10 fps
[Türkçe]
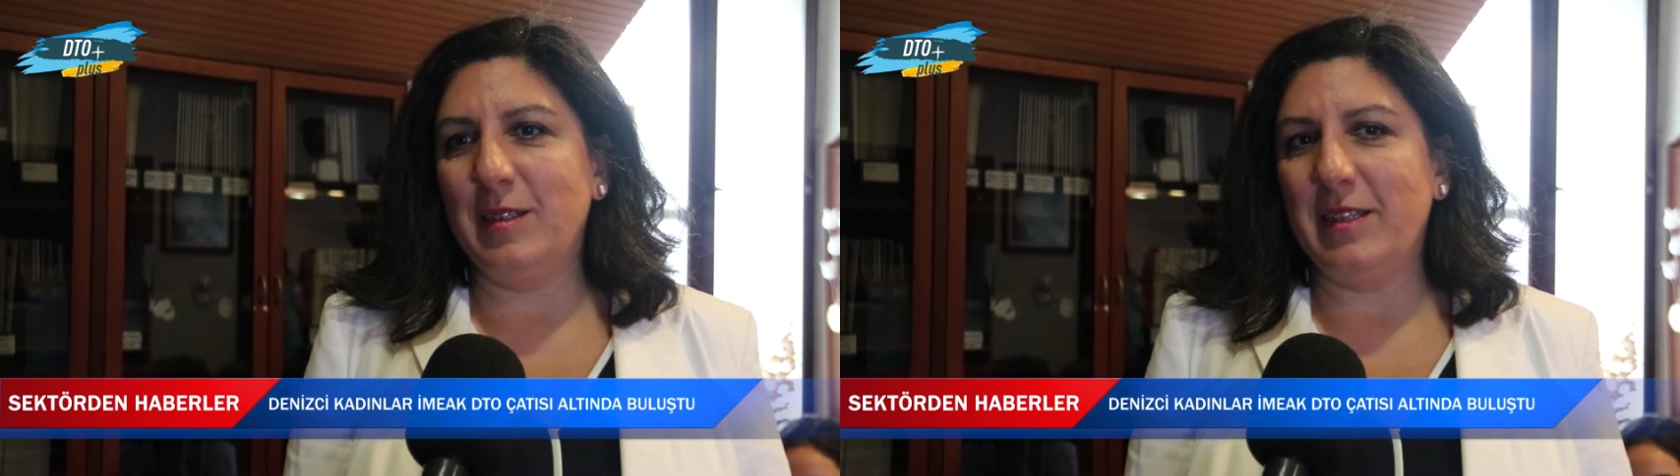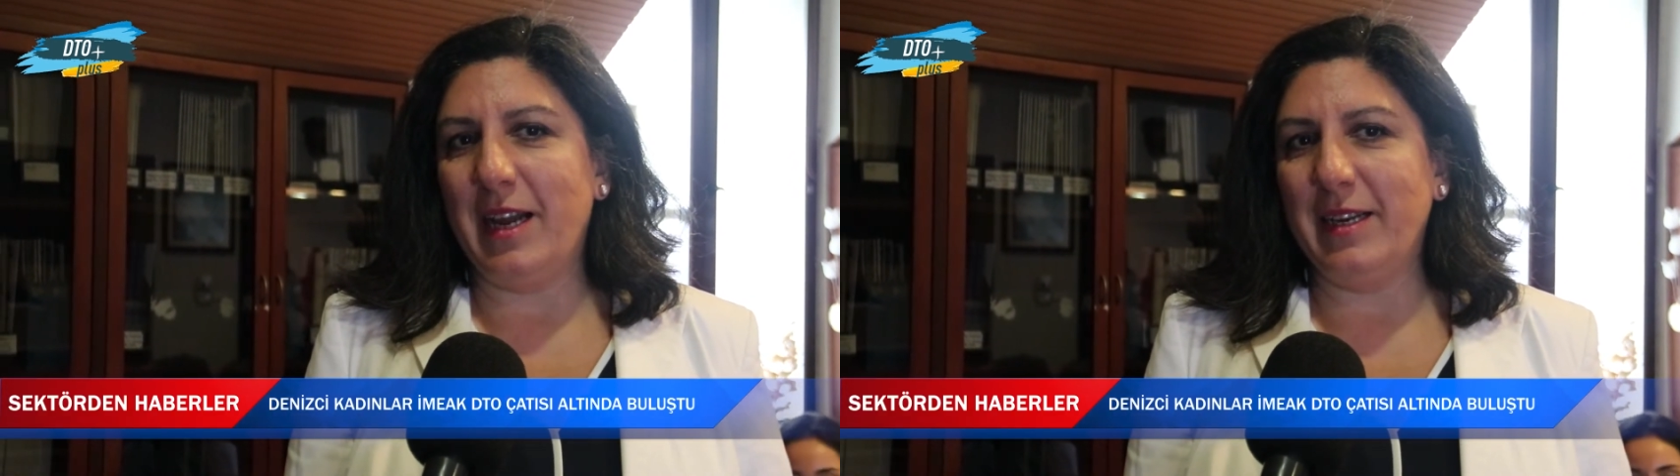
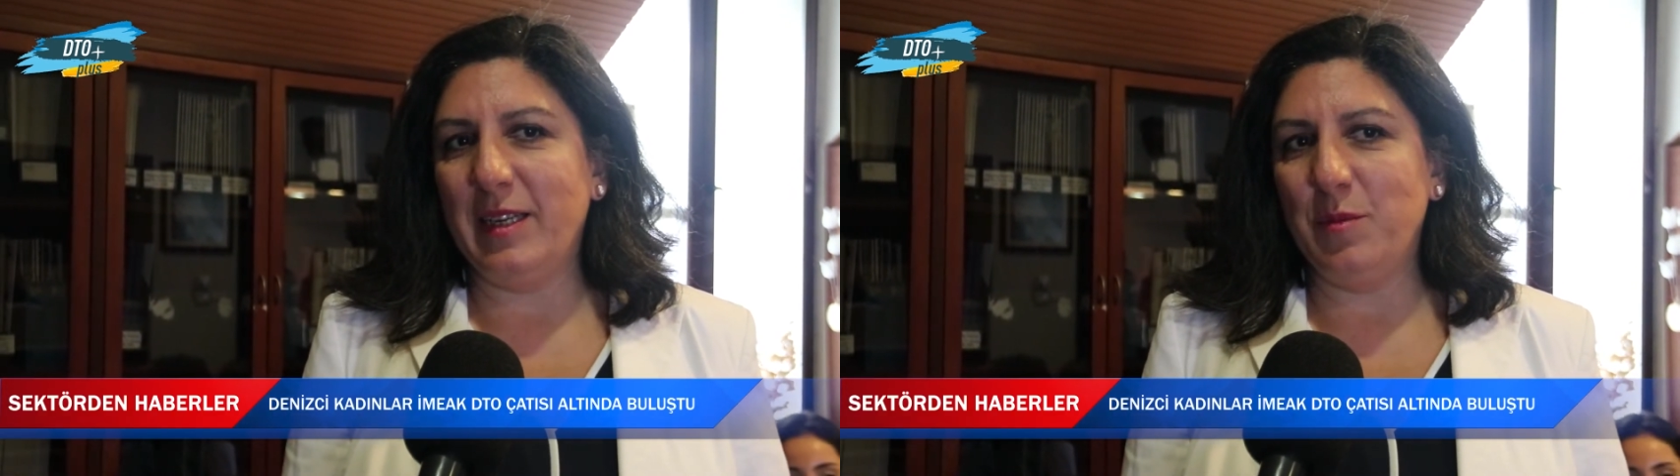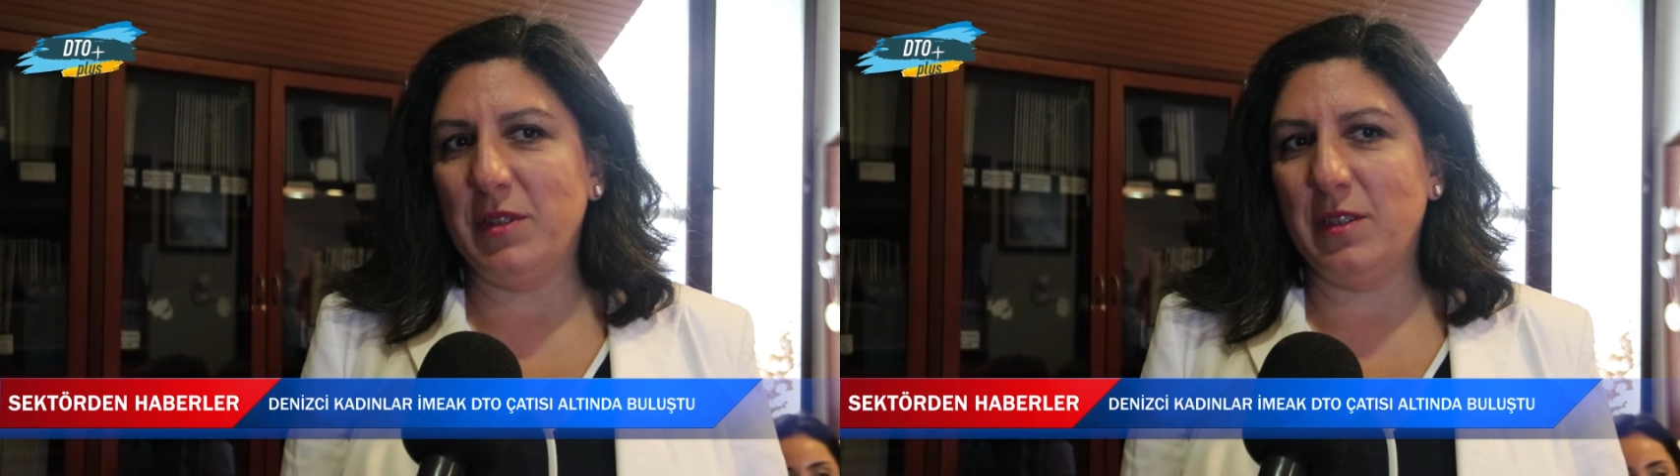
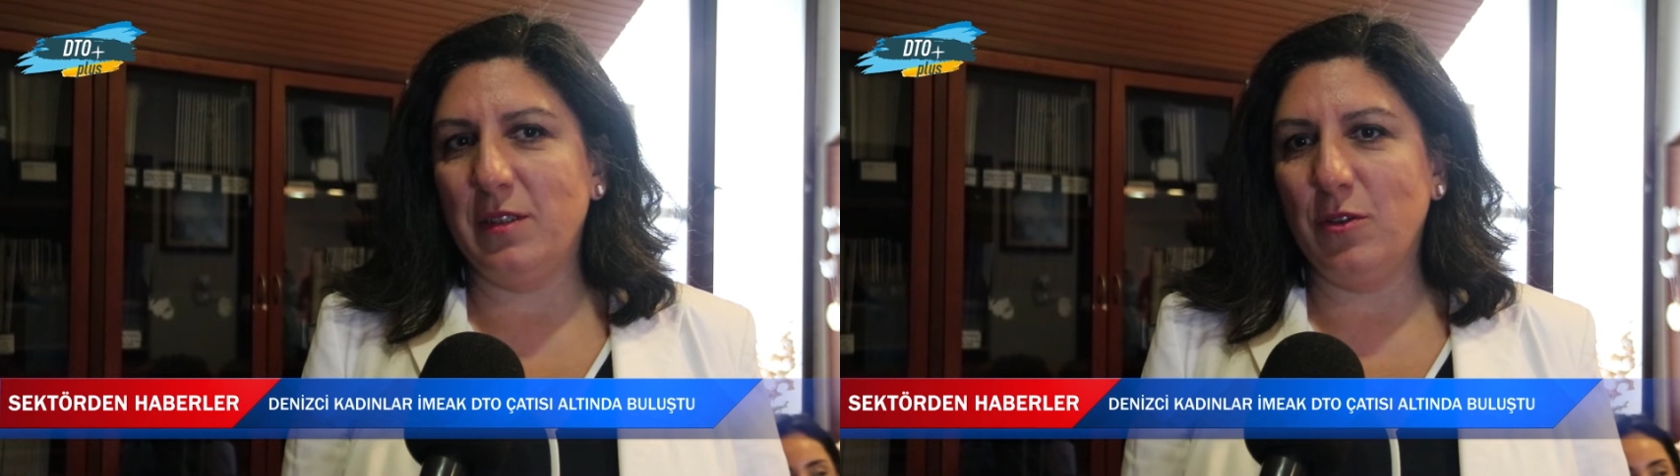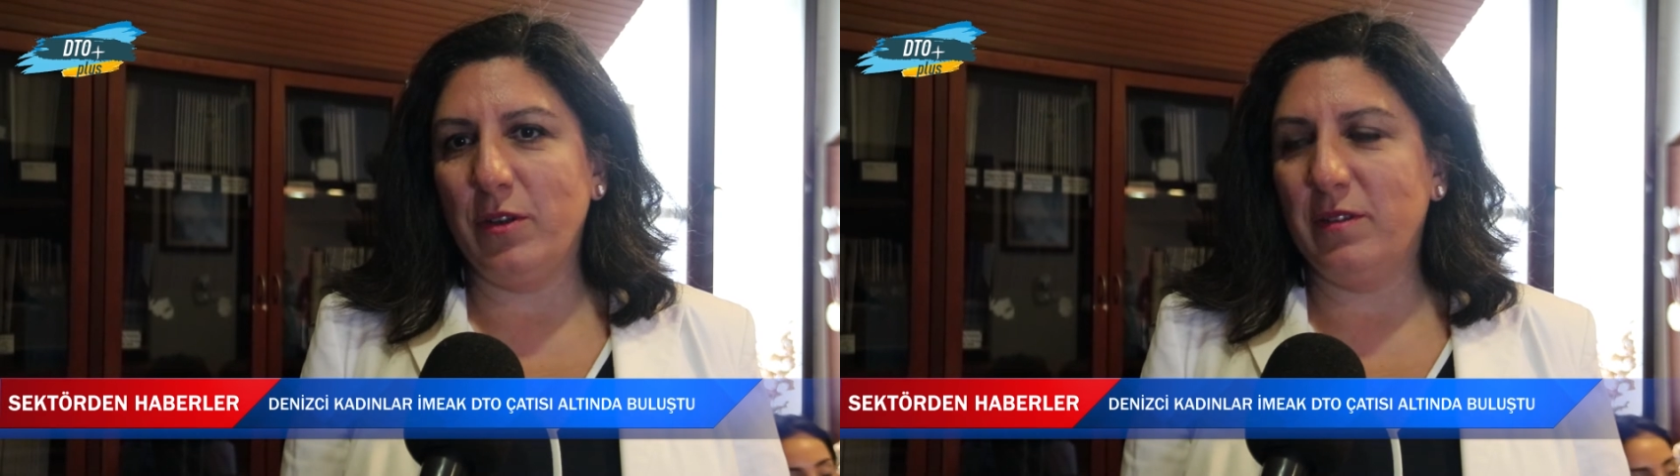
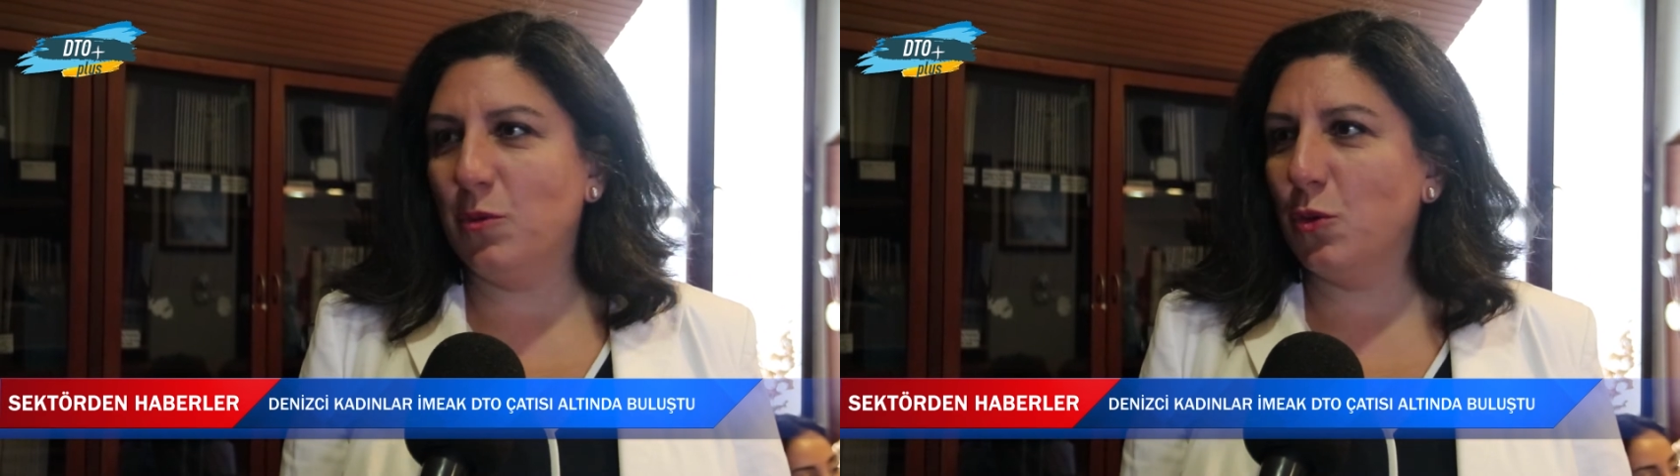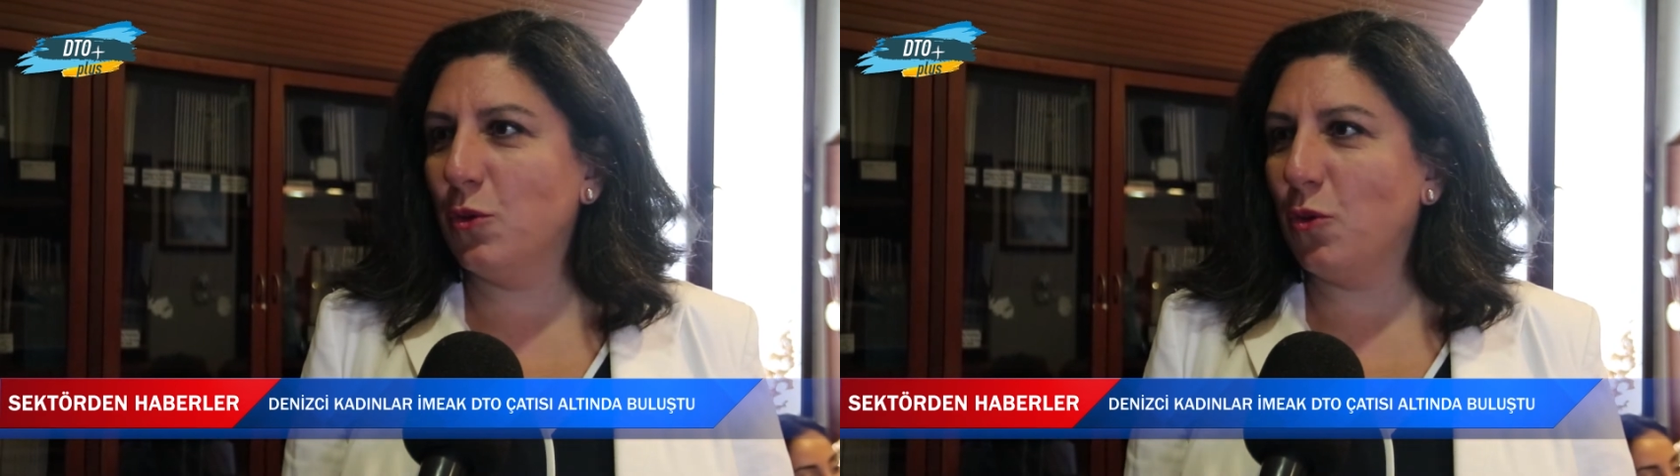derneğimizin yönetim kurulu